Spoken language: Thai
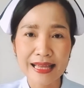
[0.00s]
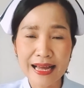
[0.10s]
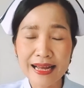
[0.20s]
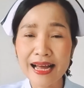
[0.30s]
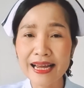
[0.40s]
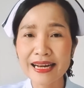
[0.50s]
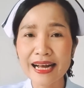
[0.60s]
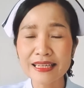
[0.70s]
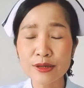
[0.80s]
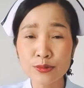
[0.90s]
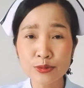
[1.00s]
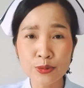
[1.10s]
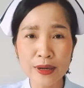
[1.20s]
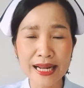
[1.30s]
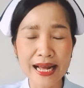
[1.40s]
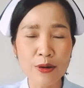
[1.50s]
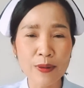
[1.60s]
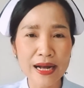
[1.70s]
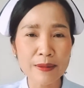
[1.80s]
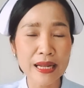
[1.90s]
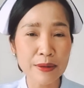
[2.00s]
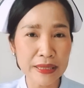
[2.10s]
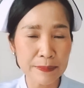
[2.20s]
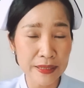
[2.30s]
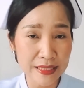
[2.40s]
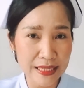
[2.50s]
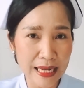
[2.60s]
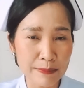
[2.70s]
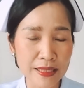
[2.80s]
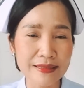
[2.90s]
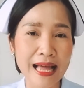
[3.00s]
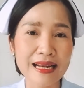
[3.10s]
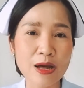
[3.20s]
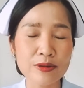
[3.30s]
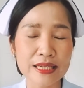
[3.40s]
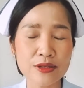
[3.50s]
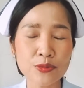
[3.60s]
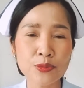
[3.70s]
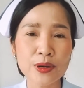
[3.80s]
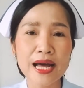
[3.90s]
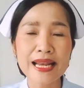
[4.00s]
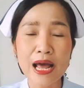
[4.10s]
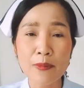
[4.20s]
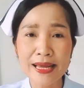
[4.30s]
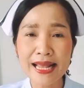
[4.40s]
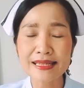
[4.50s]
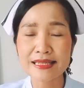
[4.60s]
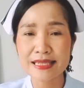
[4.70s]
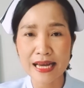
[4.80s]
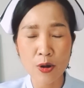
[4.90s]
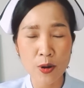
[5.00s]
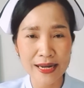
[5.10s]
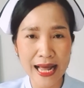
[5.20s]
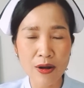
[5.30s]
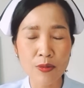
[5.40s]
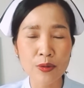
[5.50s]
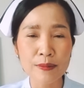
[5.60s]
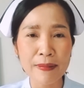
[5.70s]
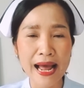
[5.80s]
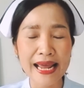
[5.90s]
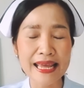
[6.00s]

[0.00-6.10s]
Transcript: ถ้าใครนะคะที่รู้ตัวนะคะว่ากำลังมีพฤติกรรมต่าง ๆ เหล่านี้อยู่ แล้วไม่อยากจะเสียคนรักของคุณไป